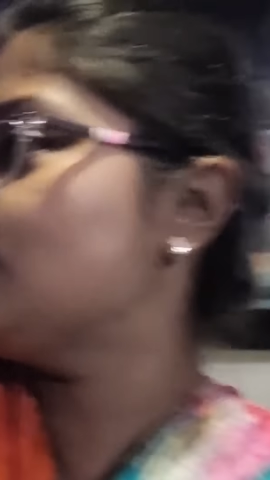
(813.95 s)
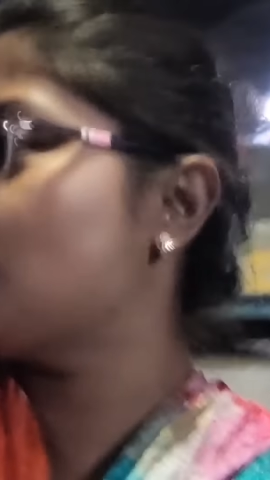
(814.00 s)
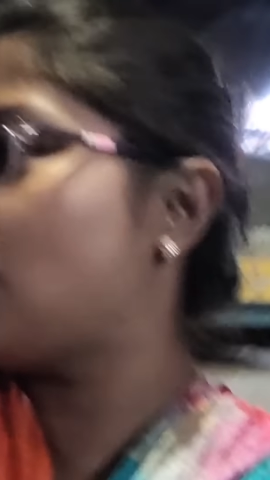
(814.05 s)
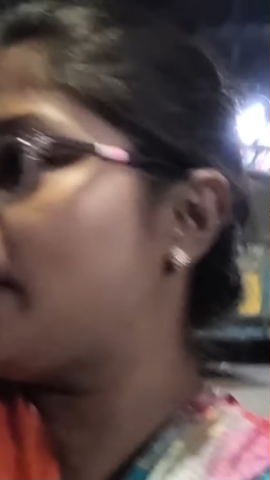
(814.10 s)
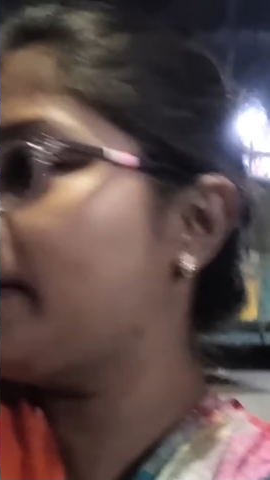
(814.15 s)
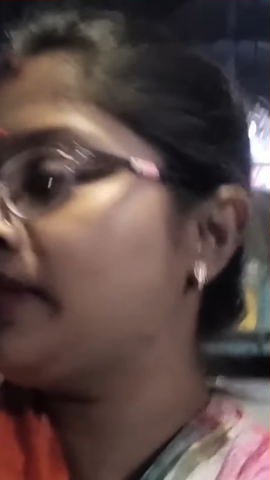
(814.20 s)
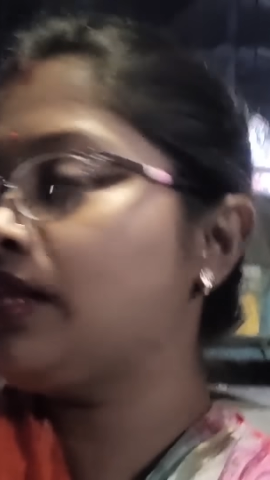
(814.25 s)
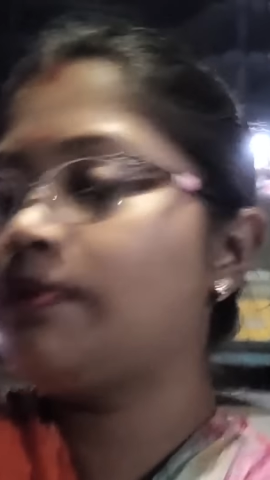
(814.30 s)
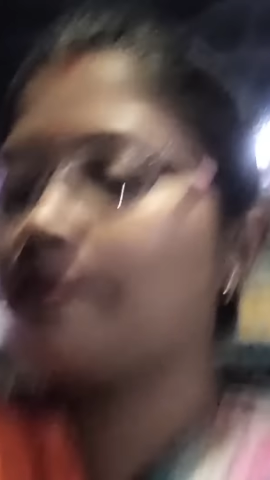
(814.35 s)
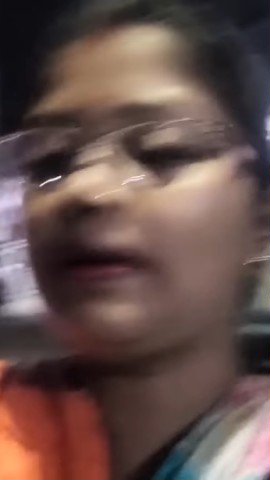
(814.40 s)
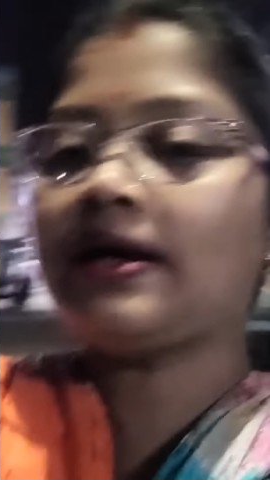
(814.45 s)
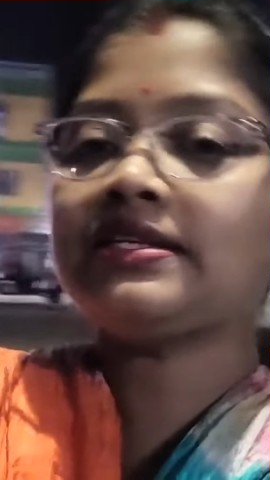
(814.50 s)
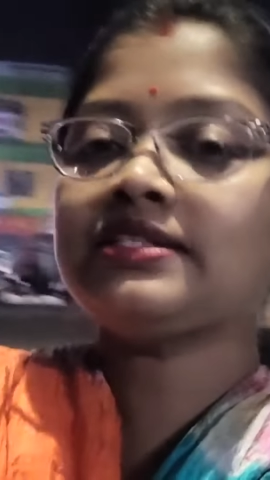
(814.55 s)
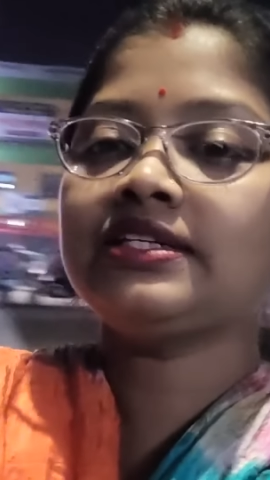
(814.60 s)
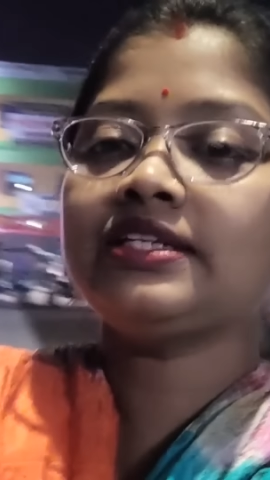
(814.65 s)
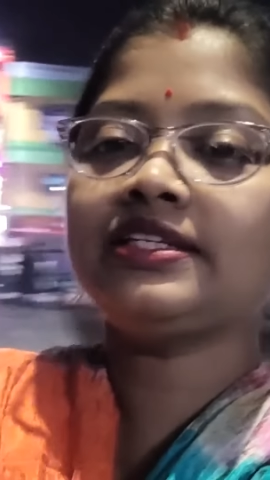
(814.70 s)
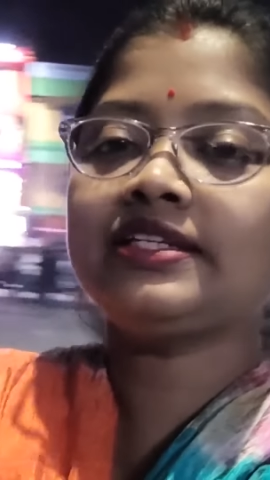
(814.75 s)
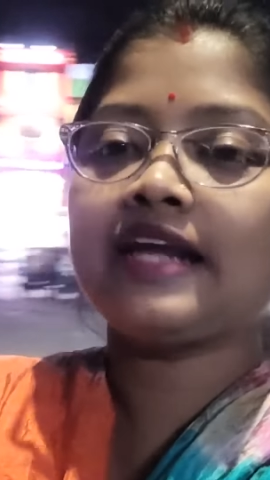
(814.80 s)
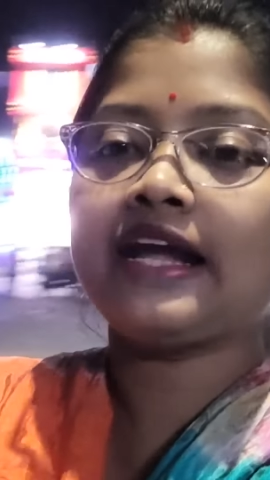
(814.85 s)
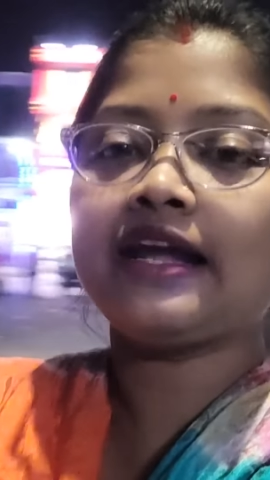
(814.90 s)
তো আমাদের
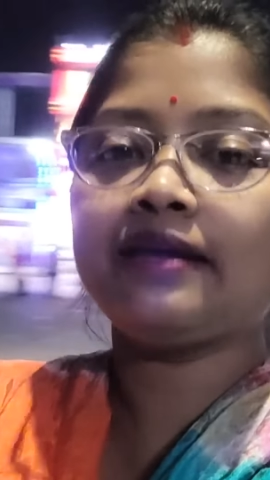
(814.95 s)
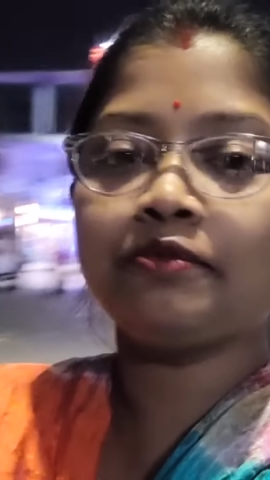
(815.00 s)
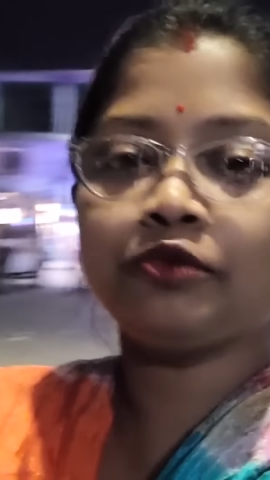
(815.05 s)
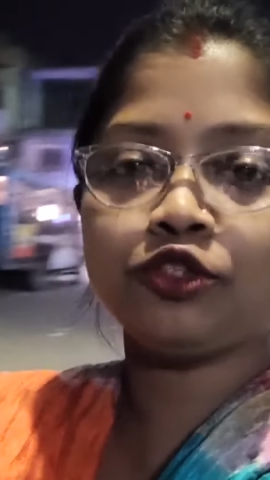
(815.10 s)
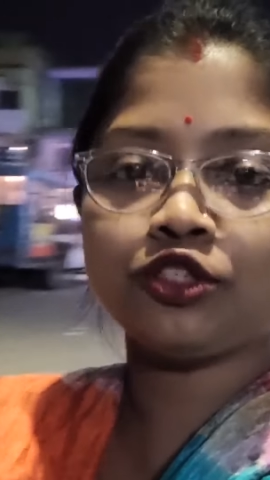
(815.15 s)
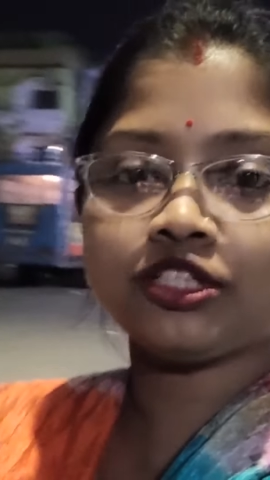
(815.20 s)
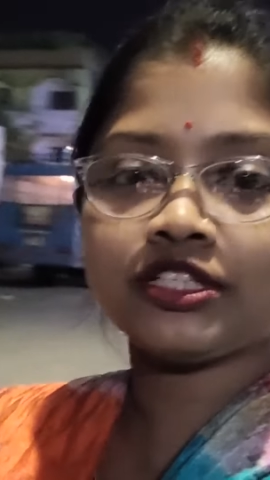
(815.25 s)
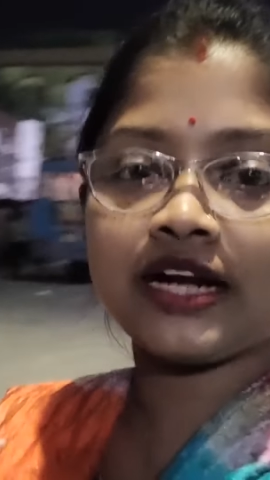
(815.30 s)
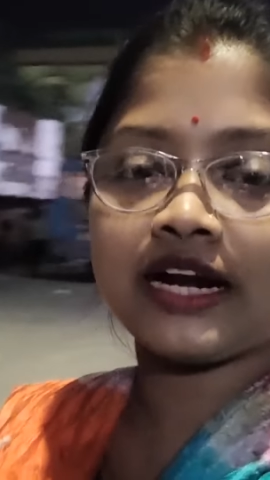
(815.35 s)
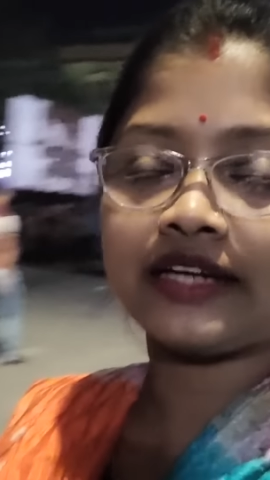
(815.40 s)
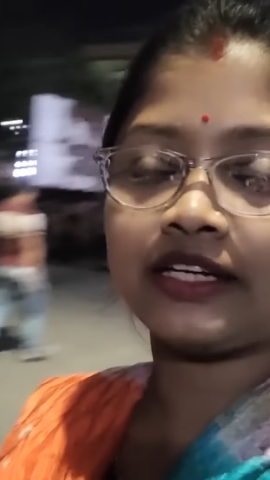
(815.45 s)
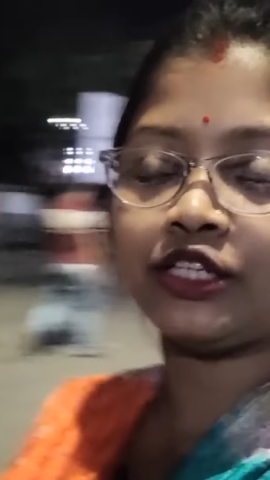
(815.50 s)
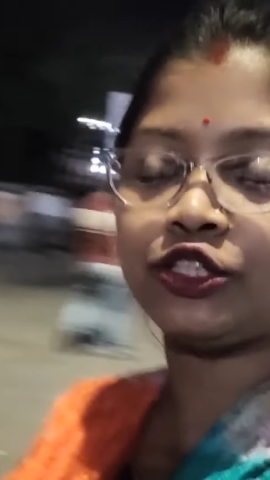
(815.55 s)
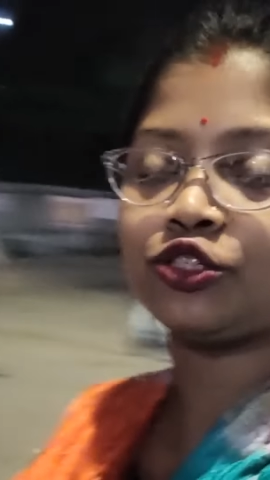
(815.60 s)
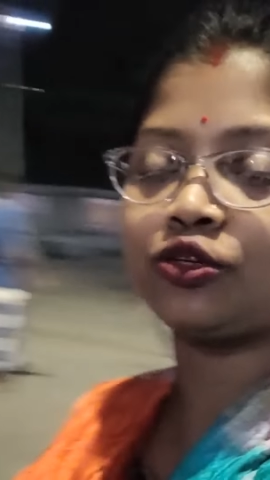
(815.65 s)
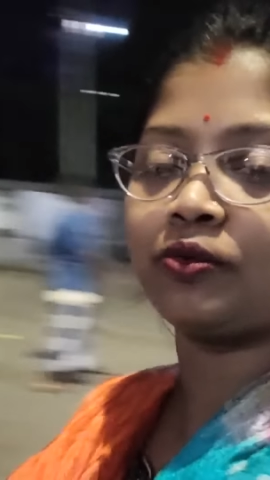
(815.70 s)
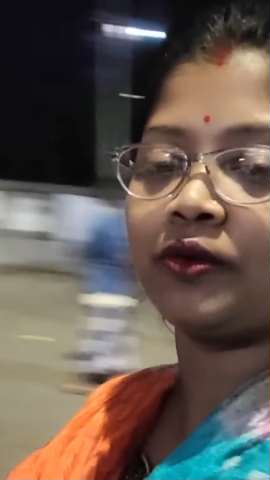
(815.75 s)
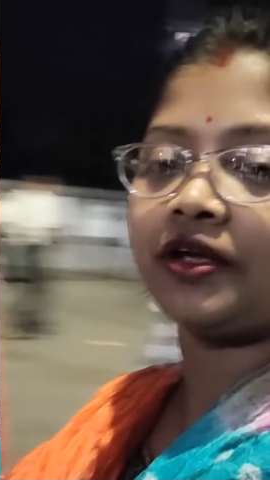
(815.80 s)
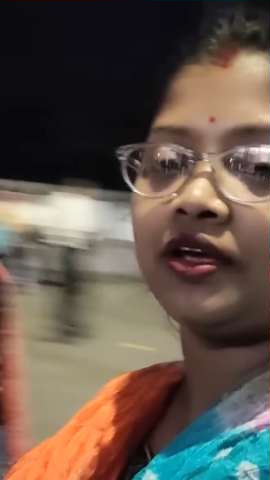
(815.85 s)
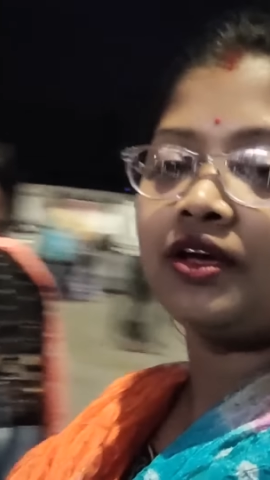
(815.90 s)
বাসের টাইম হচ্ছে
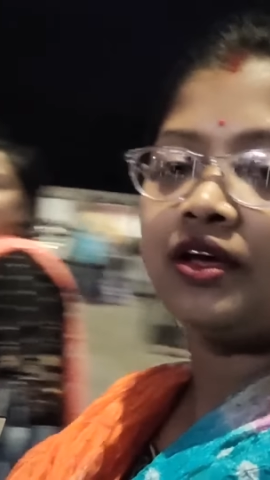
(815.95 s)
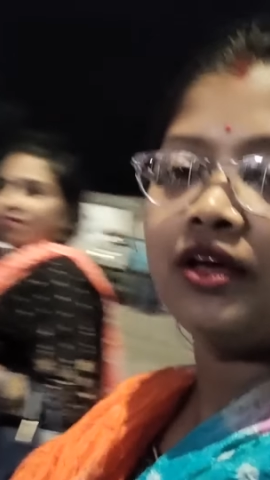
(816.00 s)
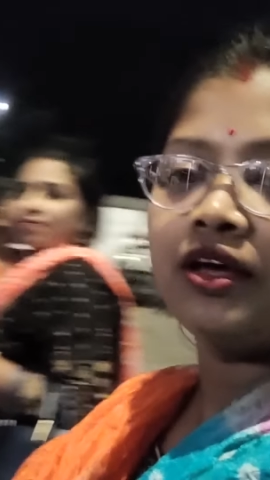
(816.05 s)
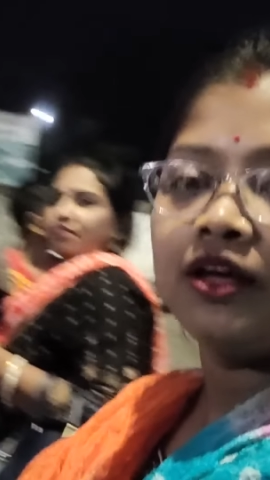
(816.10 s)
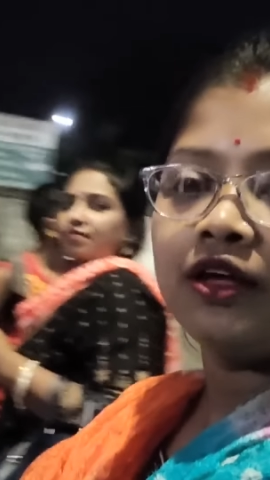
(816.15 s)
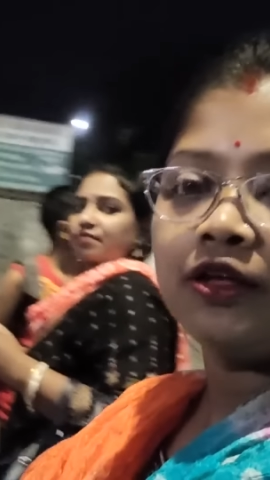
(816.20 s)
সাতটার সময়